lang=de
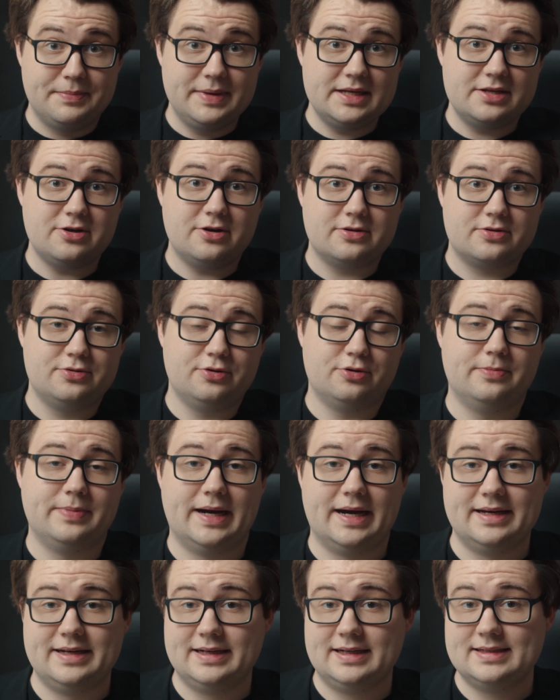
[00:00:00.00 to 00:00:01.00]
Mitte
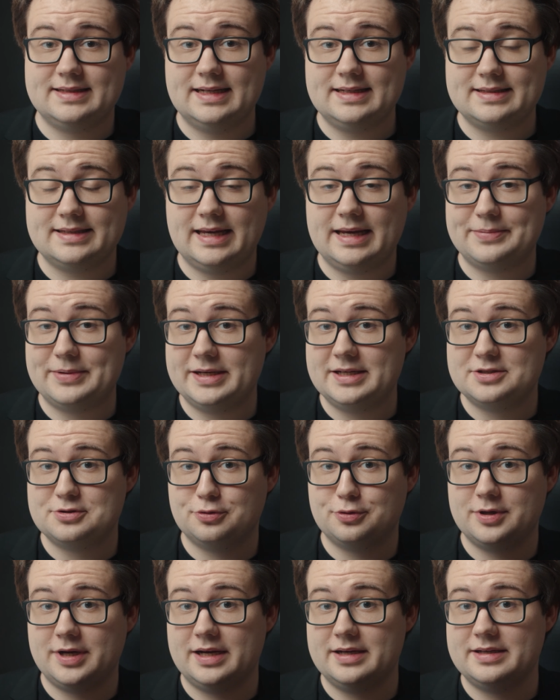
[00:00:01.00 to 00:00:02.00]
Oktober hat der Gesetzgeber die
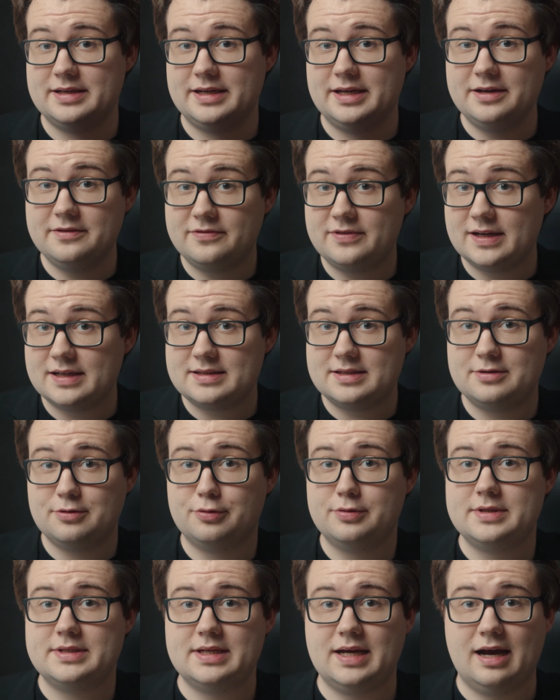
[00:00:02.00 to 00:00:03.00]
sogenannte
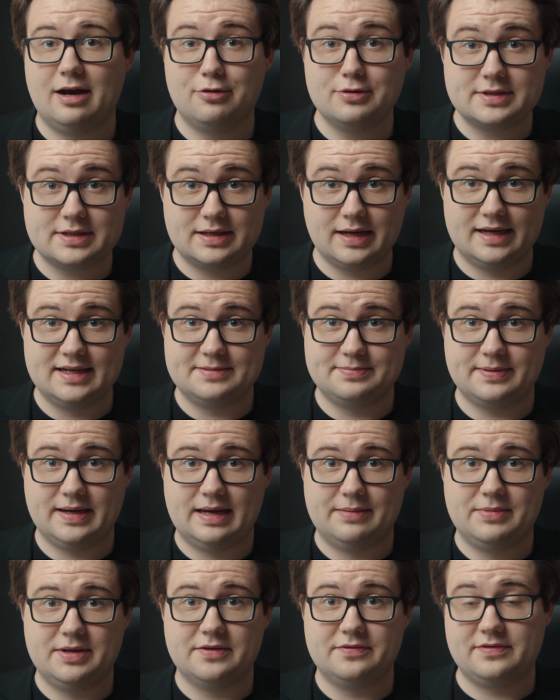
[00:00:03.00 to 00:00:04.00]

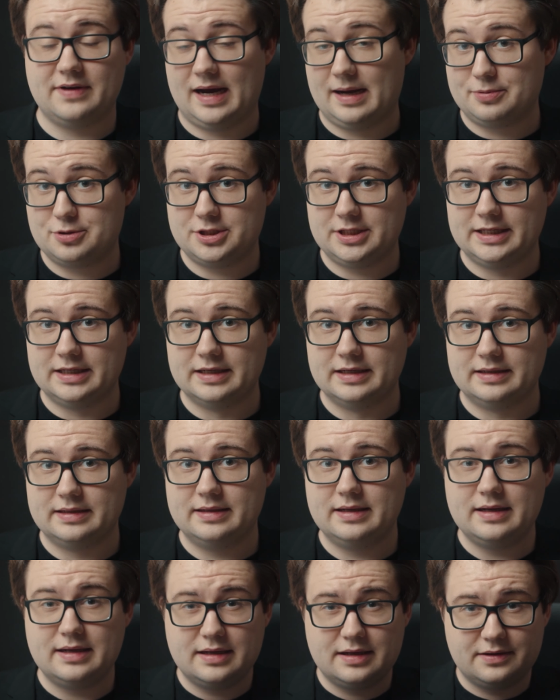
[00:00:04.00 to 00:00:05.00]
Inflationsausgleichsprämie verabschiedet.
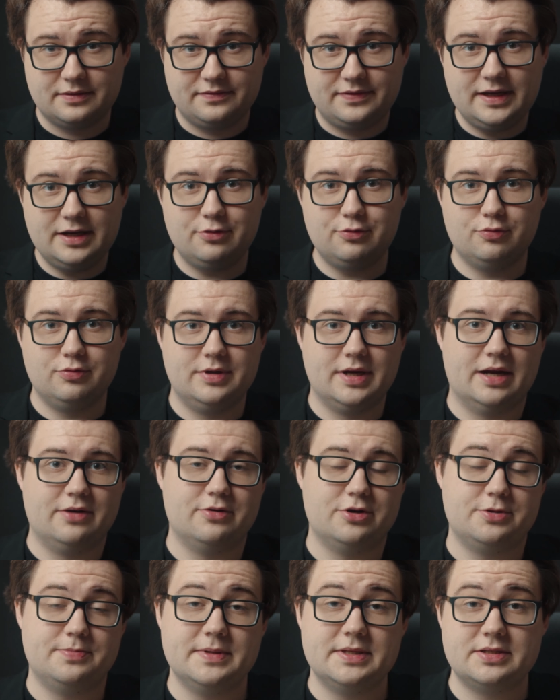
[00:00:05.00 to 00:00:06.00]
Wie du
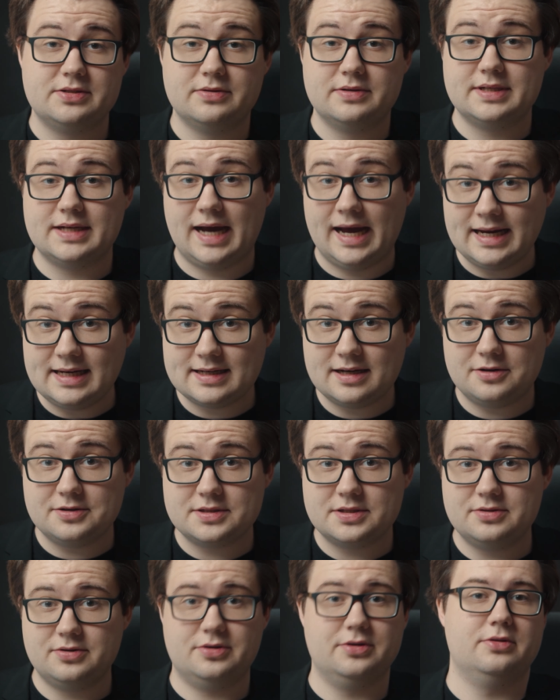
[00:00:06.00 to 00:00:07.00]
dadurch bis zu
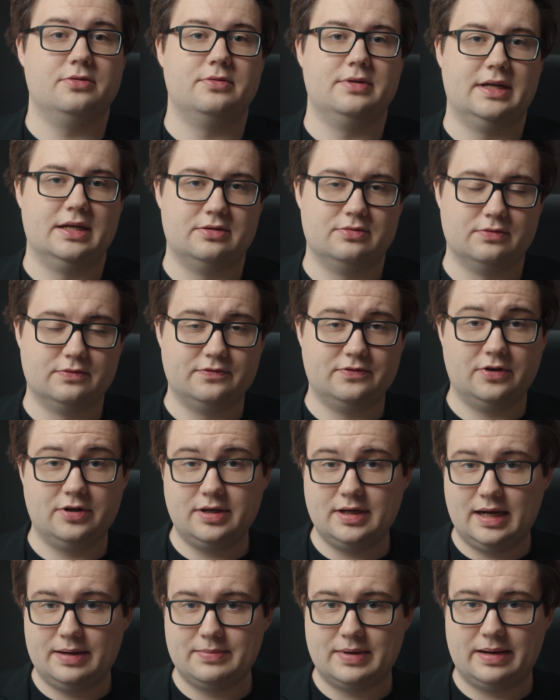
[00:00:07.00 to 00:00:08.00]
3000 Euro netto
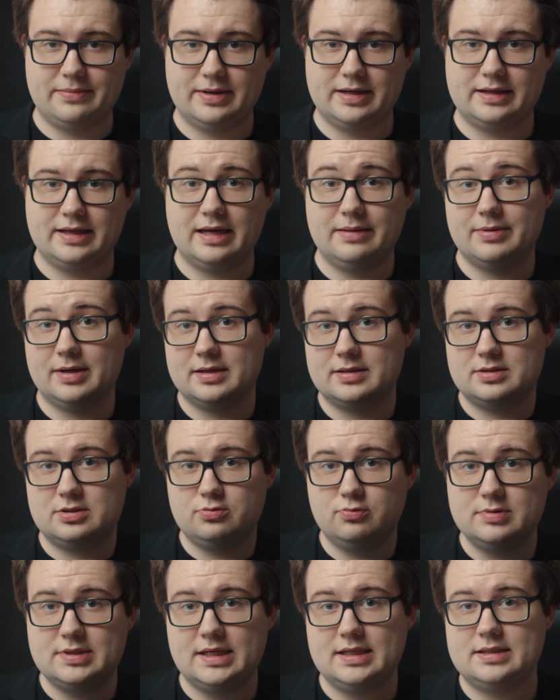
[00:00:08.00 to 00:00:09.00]
von deinem Arbeitgeber
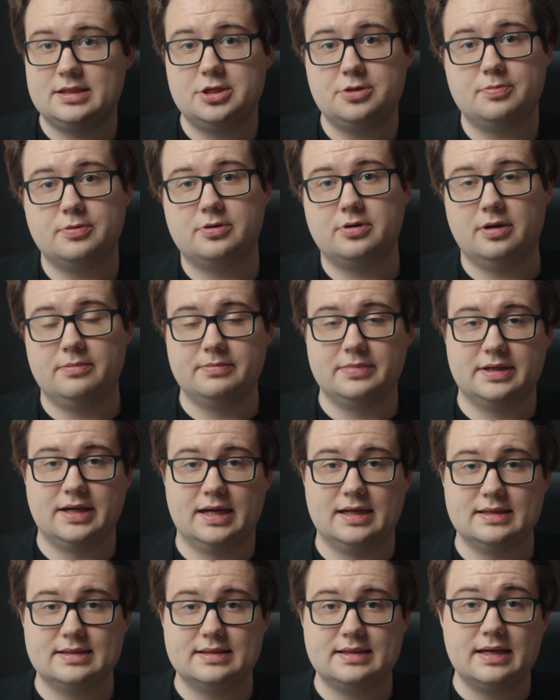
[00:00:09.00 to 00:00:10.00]
zusätzlich bekommen
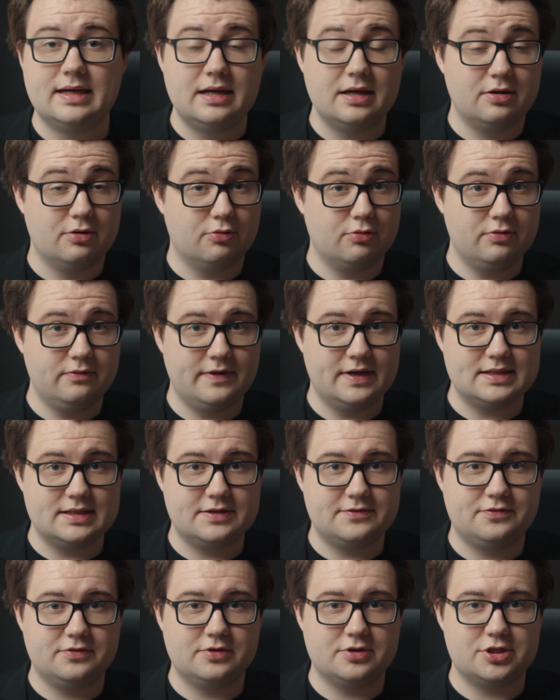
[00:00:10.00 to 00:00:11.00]
kannst und was
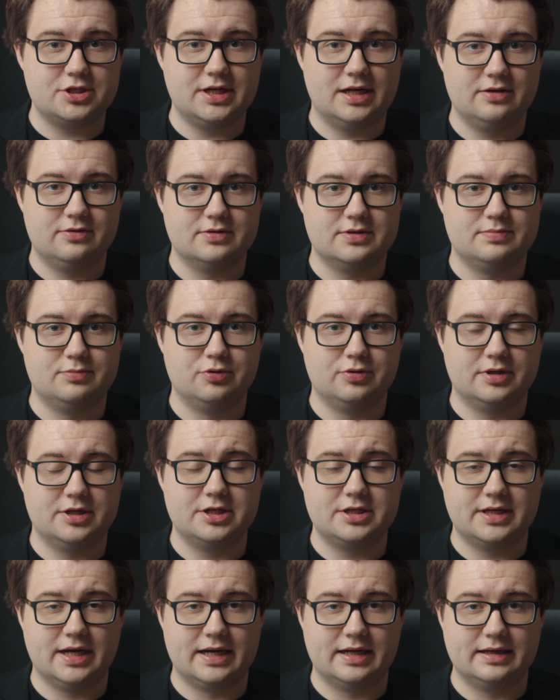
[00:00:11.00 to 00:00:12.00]
es für
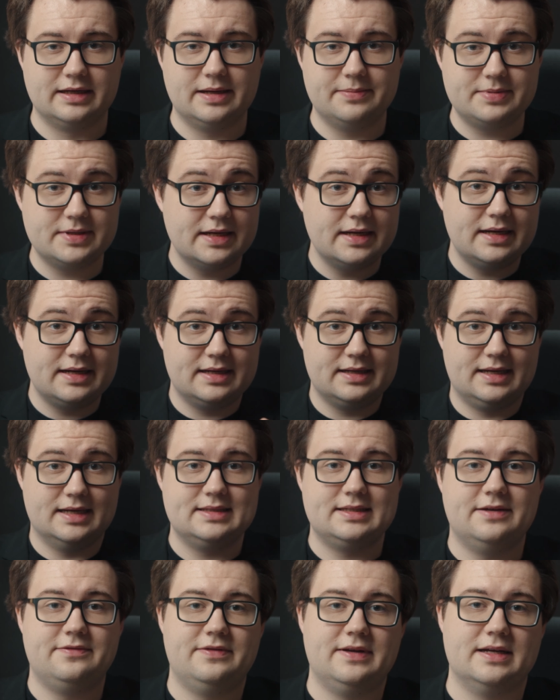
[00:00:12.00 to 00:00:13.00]
Gestaltungsmöglichkeiten gibt,
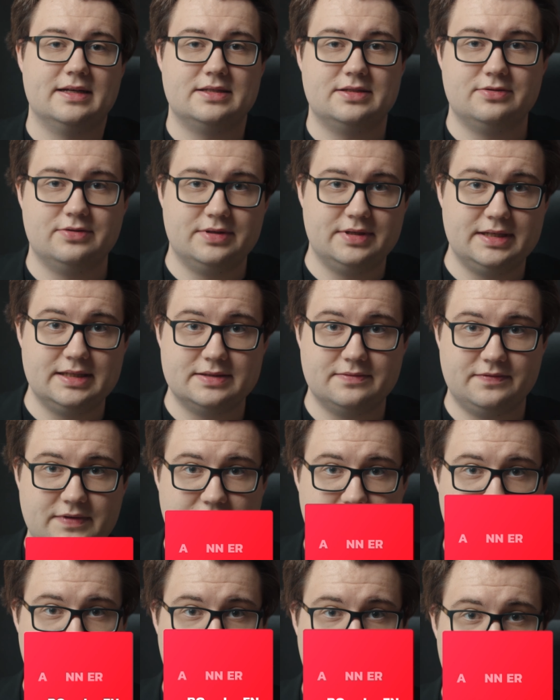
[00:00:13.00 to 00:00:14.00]
das erfährst du in diesem
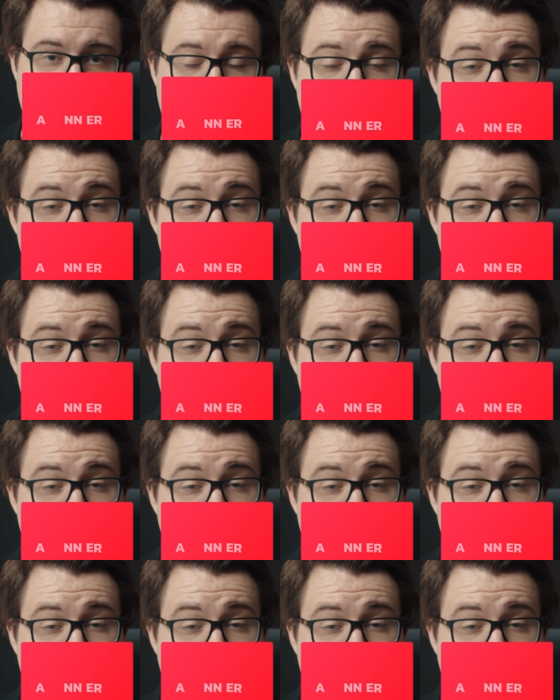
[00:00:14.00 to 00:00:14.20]
Video.